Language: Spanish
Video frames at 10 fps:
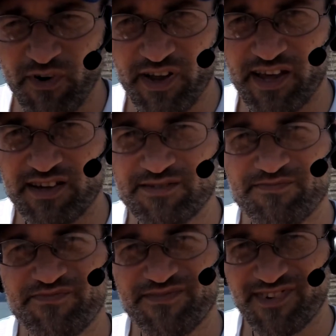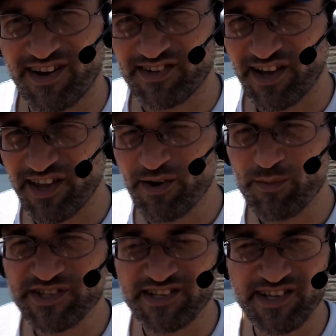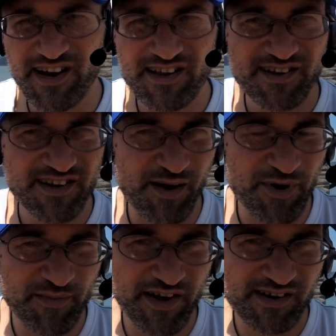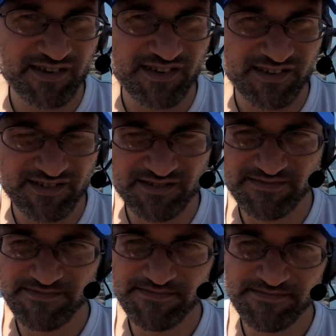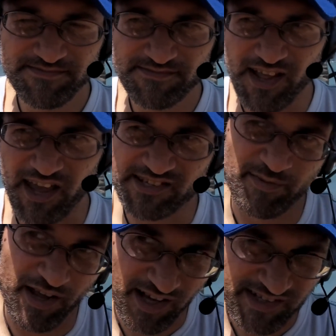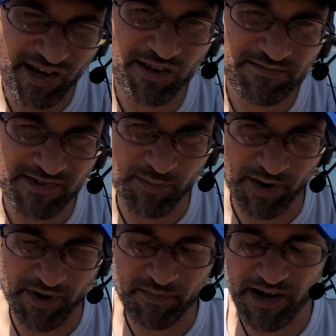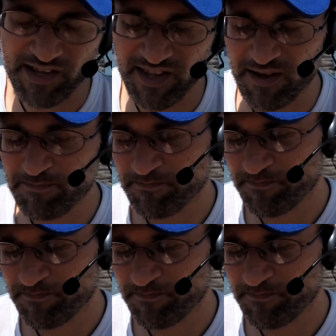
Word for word: Ok, hasta aquí vamos a hacer la primera explicación, la primera parte,